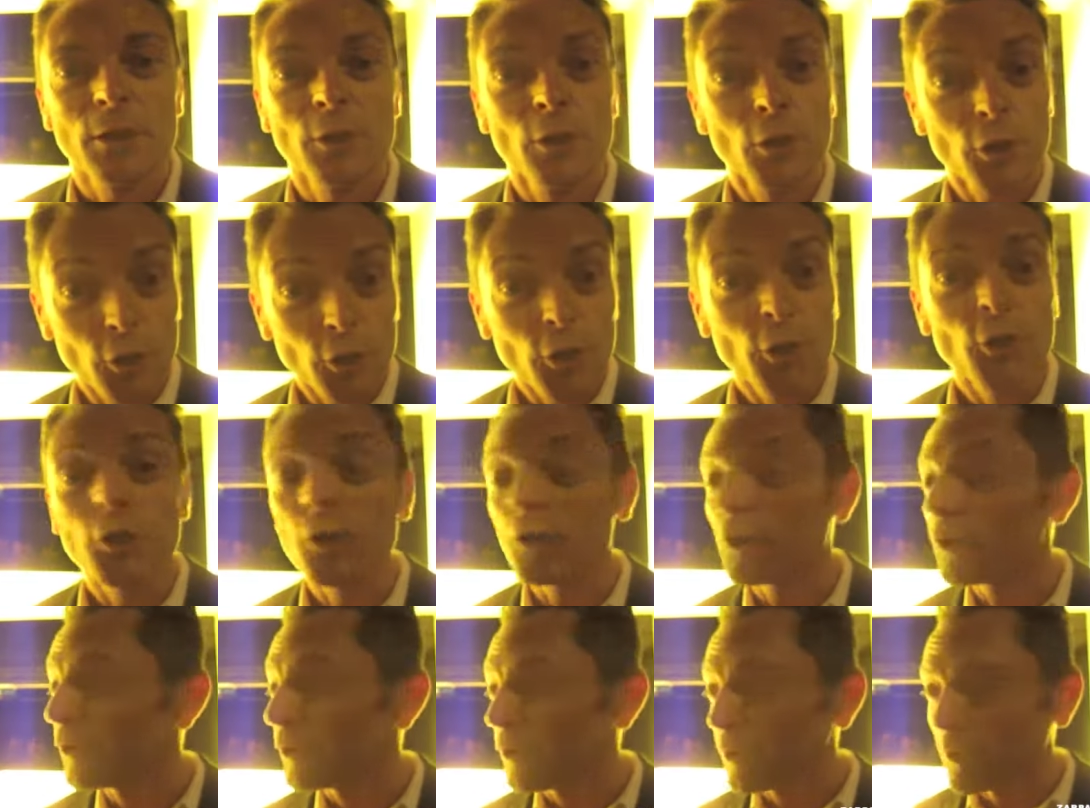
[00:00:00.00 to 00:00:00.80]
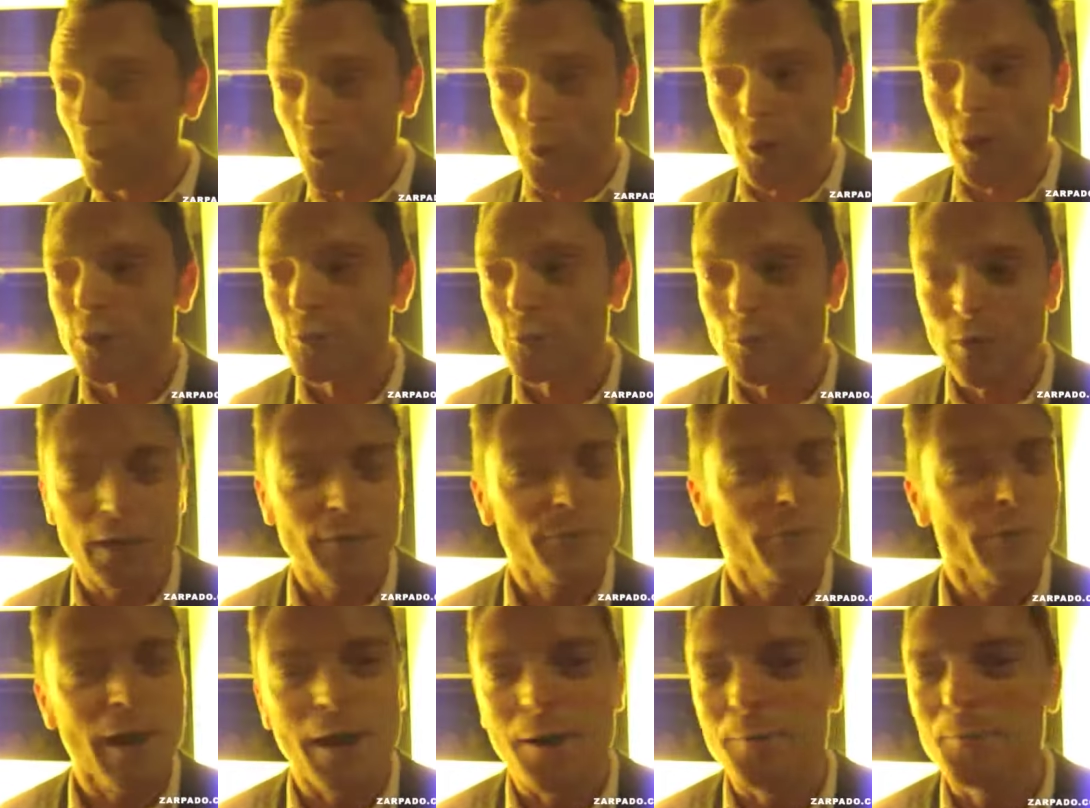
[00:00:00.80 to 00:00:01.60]
No, no, no, no, no es
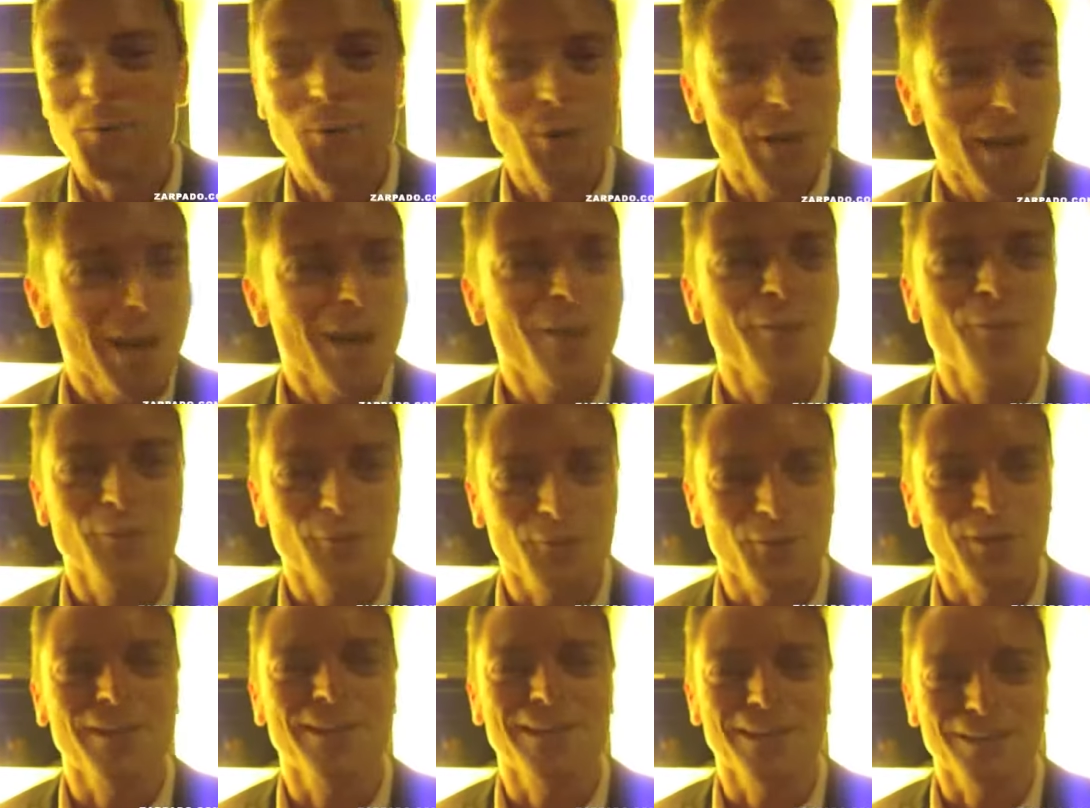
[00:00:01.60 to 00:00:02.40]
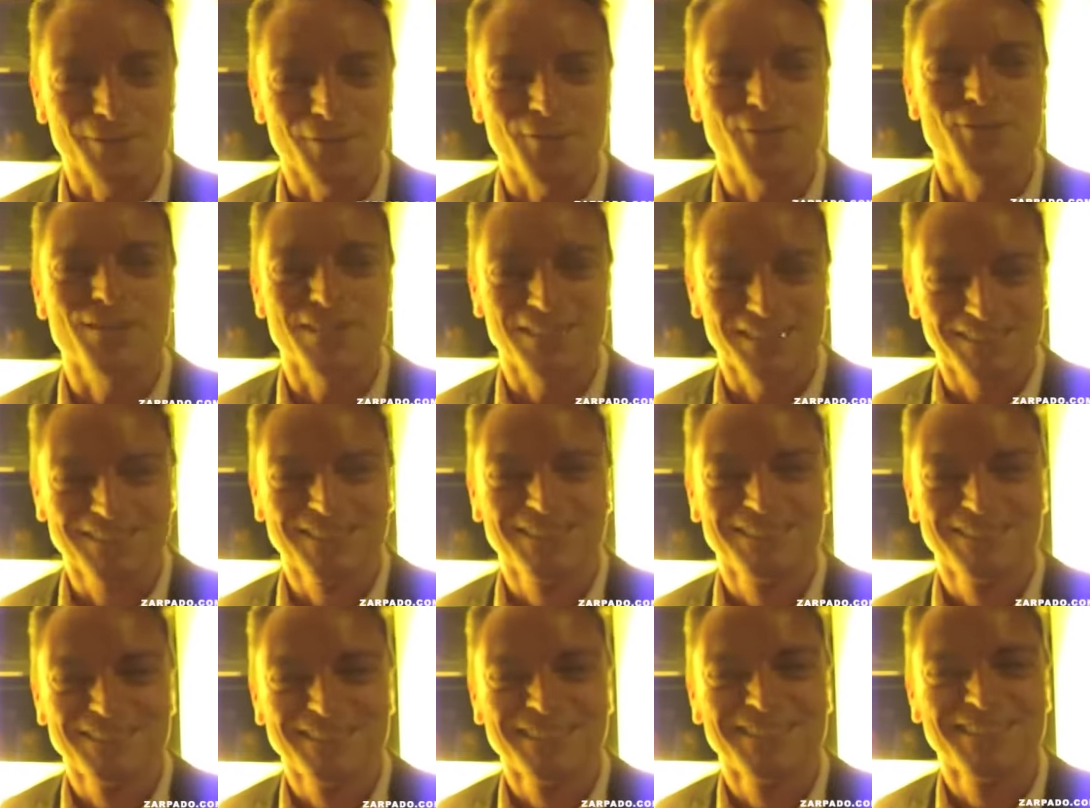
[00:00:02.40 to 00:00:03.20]
una fábula o cualquier cosa.
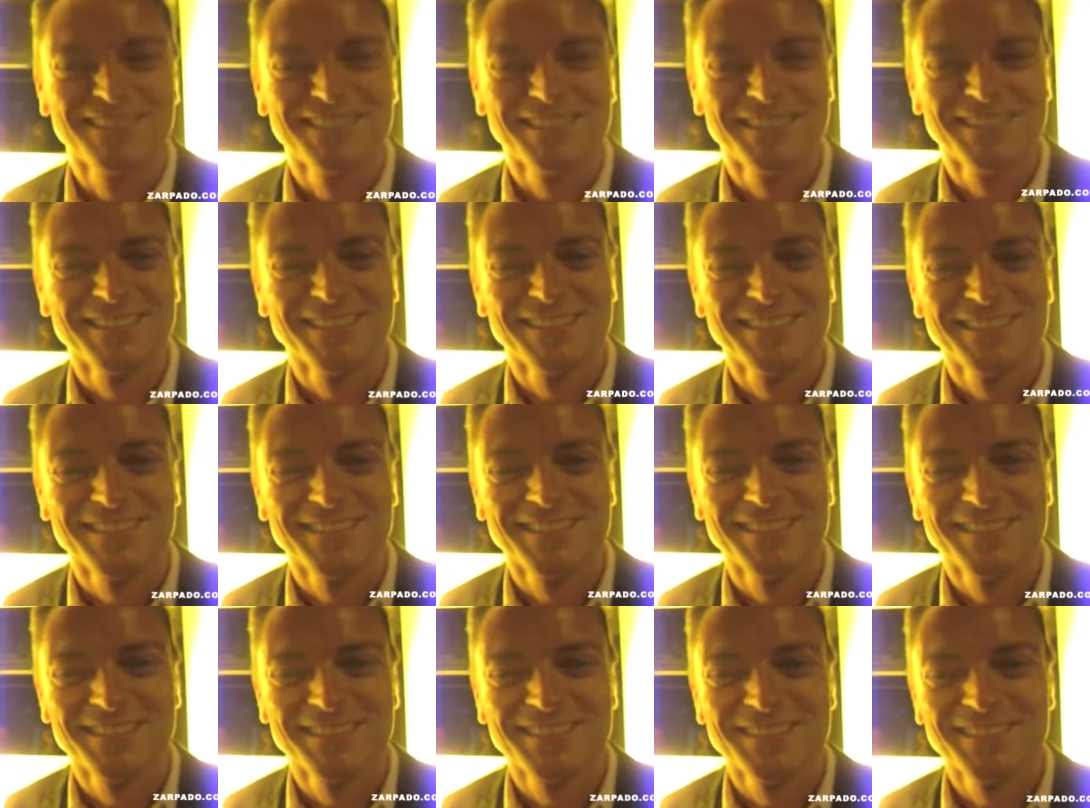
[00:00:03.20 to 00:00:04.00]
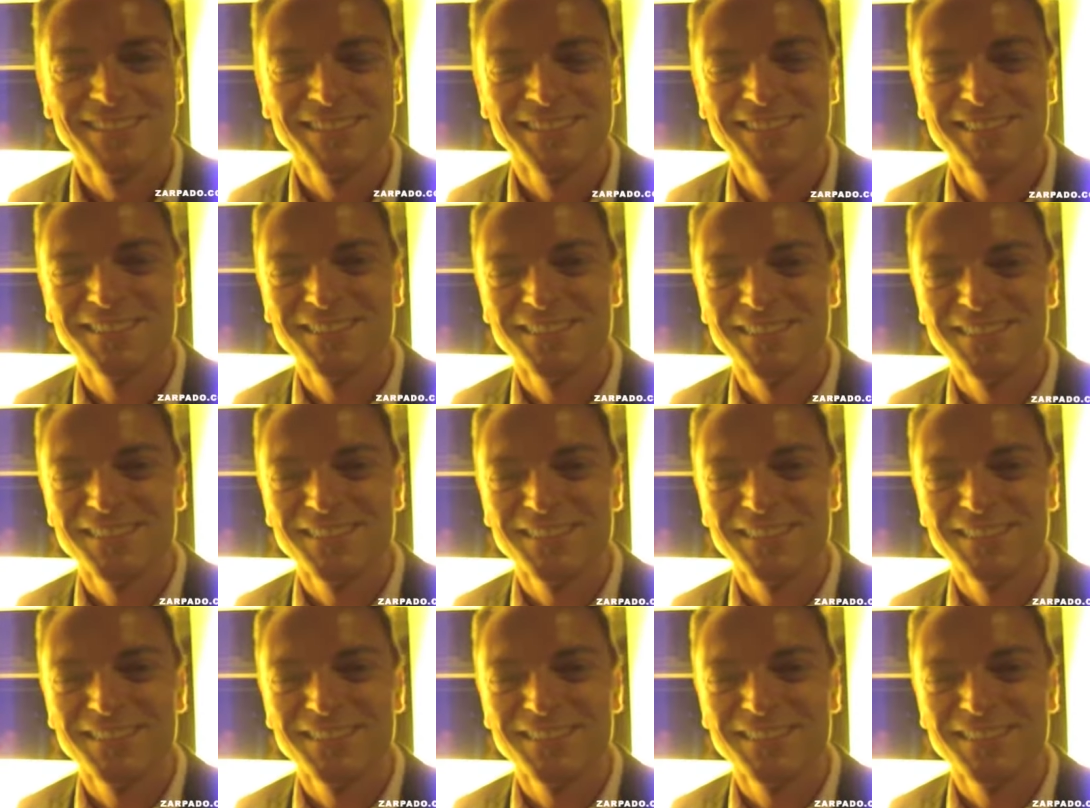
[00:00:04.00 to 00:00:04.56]
¿Por qué describir?